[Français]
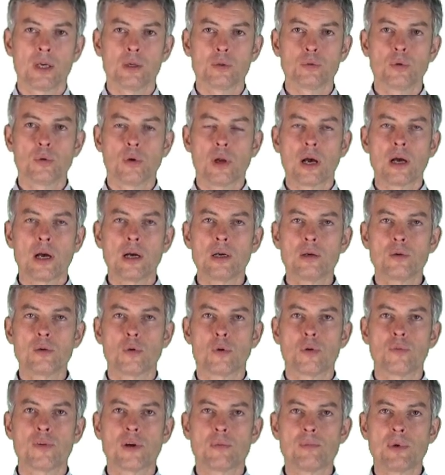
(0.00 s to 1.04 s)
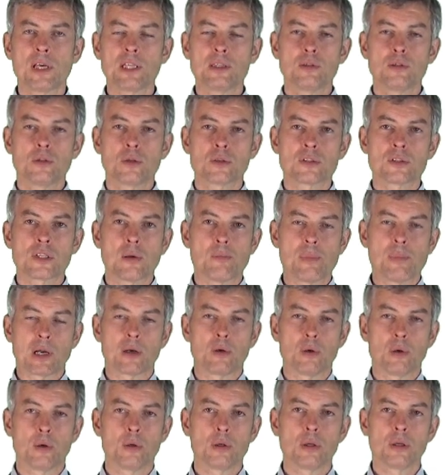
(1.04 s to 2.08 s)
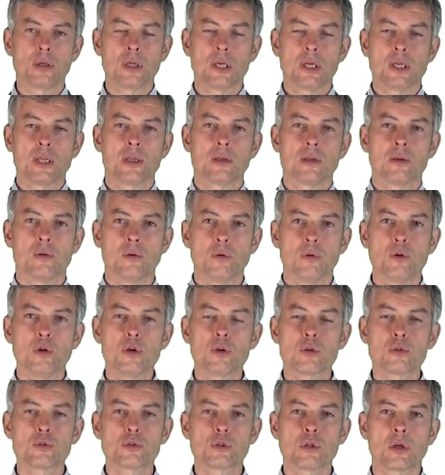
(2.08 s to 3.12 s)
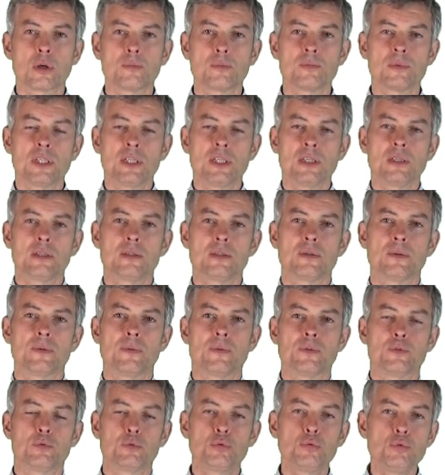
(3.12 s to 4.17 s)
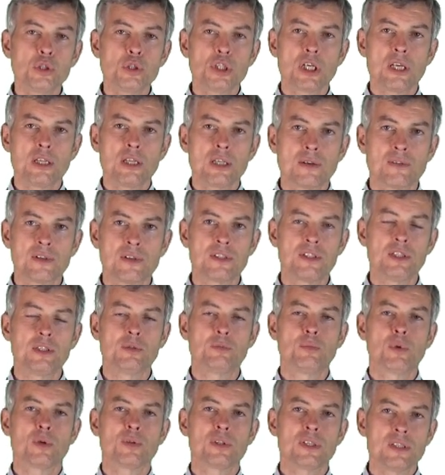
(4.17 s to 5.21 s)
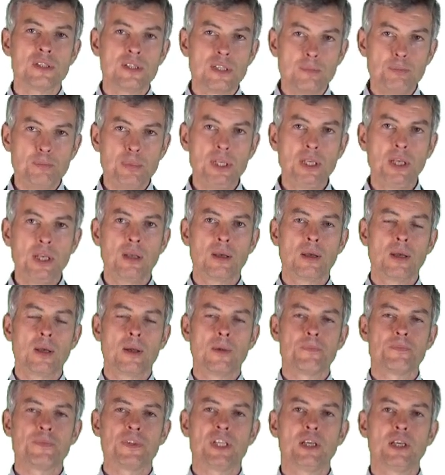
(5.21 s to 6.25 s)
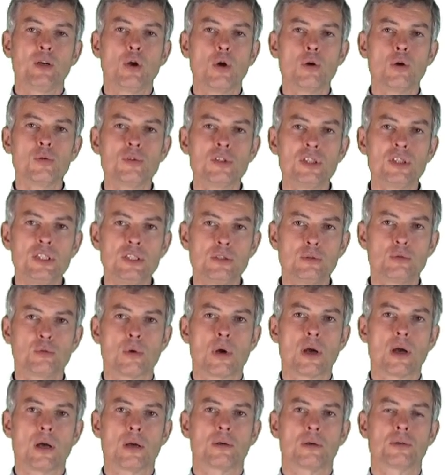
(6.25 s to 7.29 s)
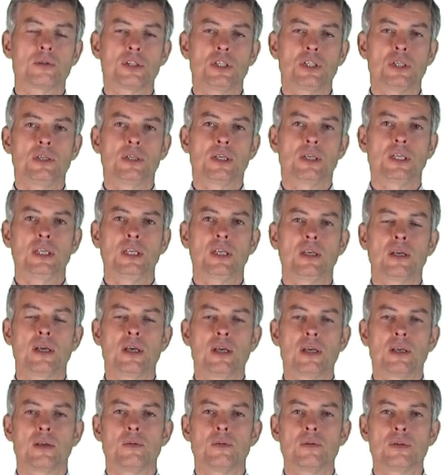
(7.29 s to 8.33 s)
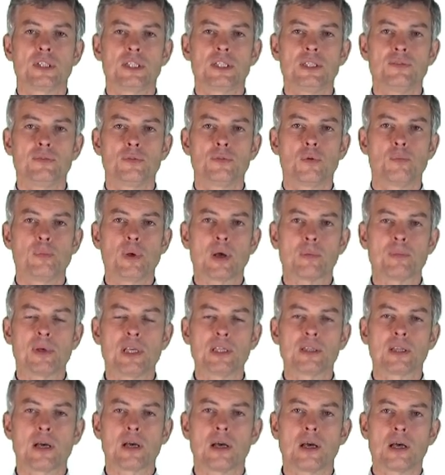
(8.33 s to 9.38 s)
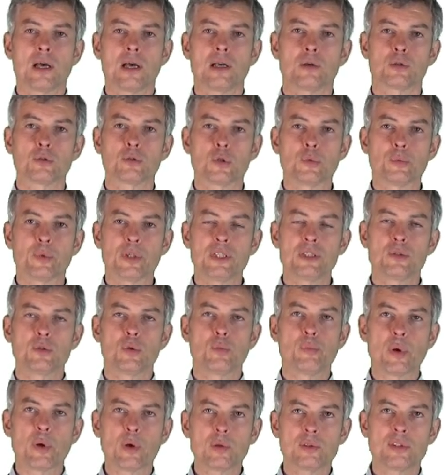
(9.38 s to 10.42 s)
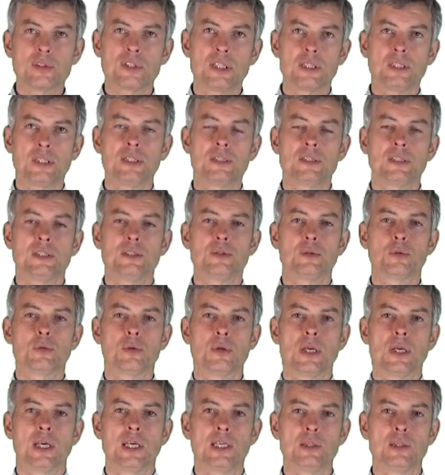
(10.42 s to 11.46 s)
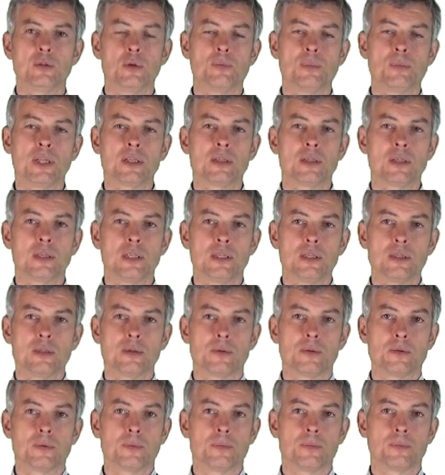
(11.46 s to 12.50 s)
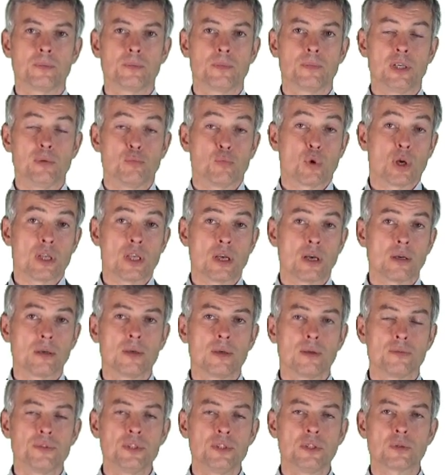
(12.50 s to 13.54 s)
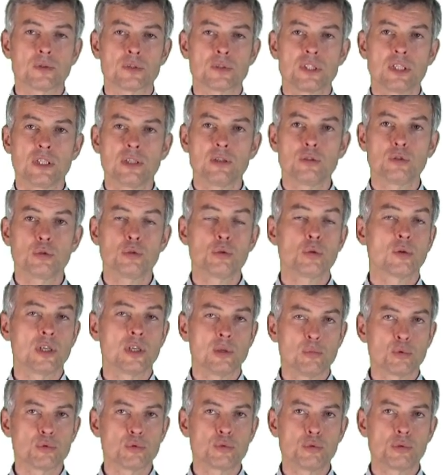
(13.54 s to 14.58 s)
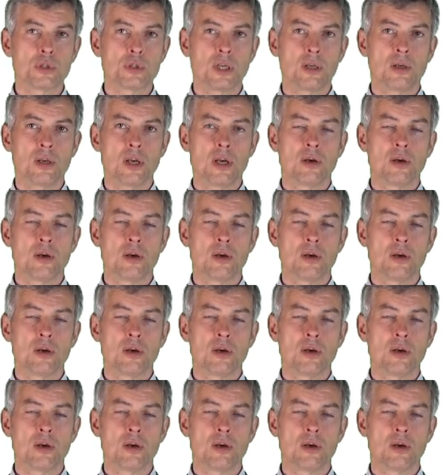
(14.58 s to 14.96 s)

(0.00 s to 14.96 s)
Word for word: où là, on va mettre dans un backlog euh, l'ensemble des euh, sujets d'investissement, des épiques, des grandes histoires génériques euh, qui vont permettre à, l'entreprise de prendre ses décisions et de mettre les moyens financiers sur les bons sujets.